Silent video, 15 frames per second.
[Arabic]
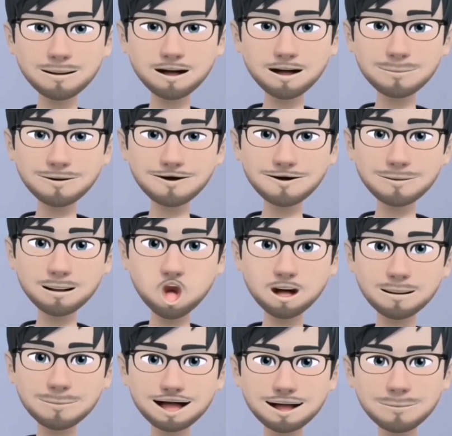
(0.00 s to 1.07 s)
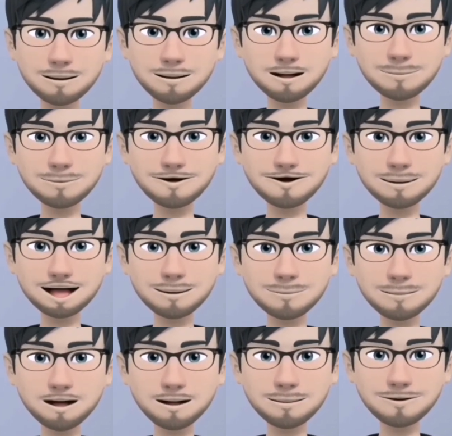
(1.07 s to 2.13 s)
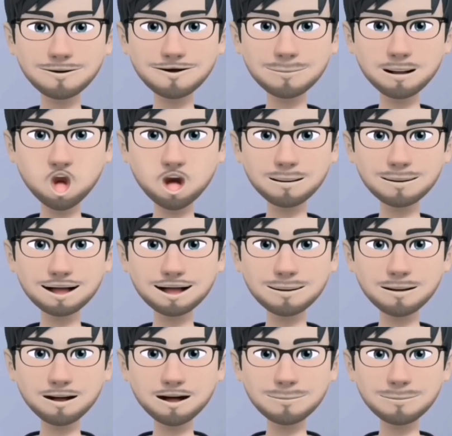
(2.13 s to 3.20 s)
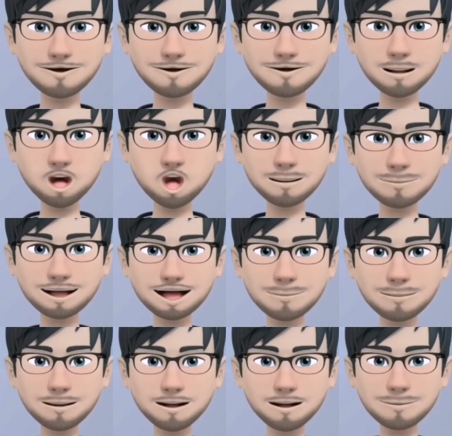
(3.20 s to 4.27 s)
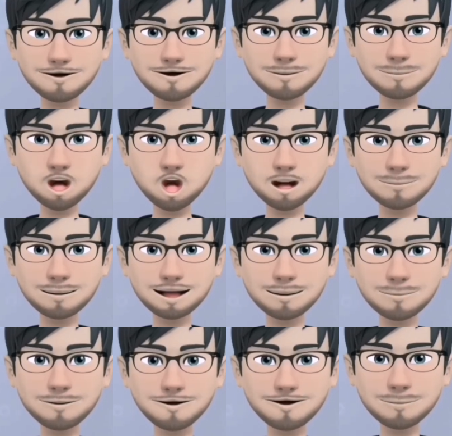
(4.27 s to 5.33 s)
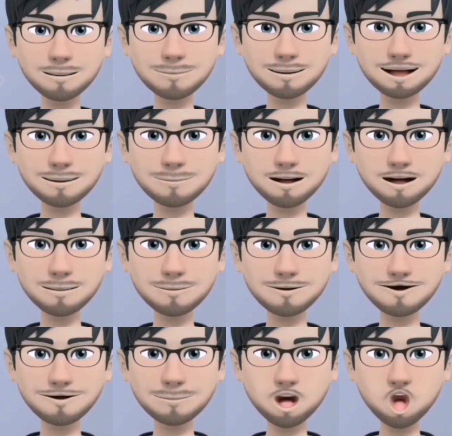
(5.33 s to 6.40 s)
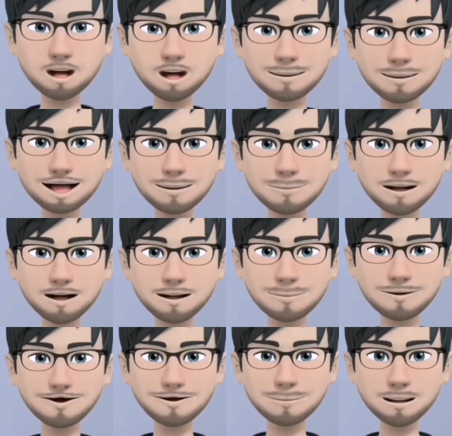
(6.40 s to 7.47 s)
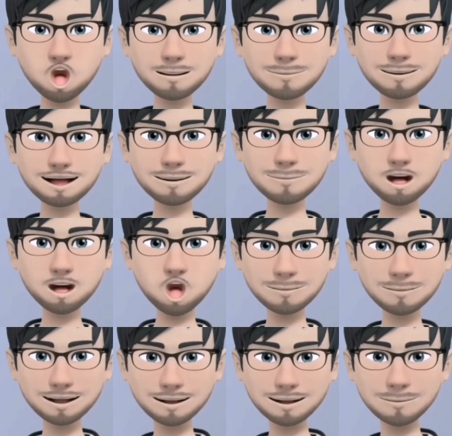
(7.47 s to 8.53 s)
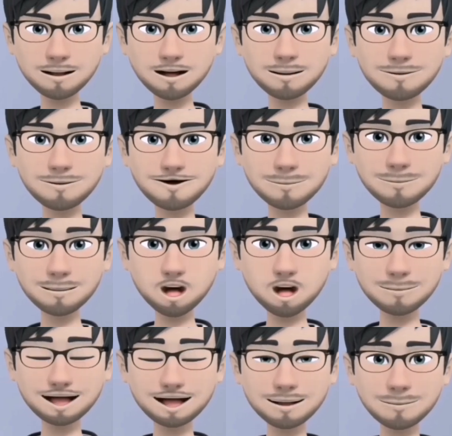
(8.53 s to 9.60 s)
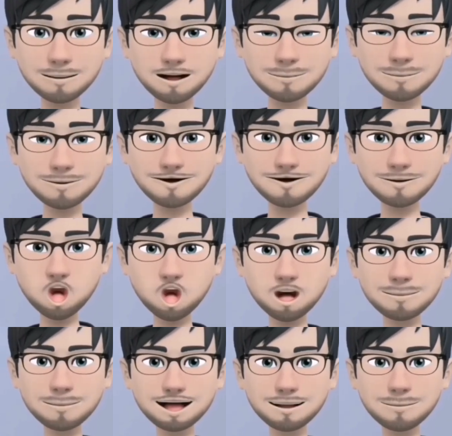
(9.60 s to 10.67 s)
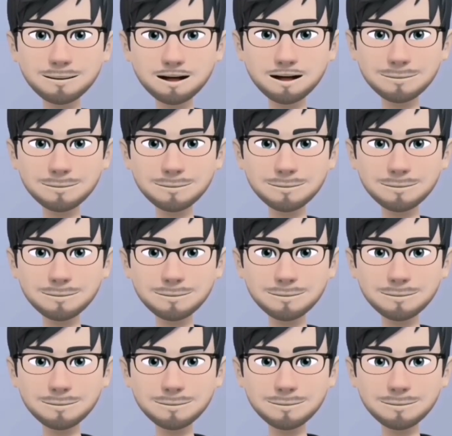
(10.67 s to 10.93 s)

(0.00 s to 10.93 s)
يعني كل مل يحتوي على 8 ملغرام من جرامايسين والجرعة النهائية حتكون أقل من واحد سي سي واحد أقل من واحد مول مثال آخر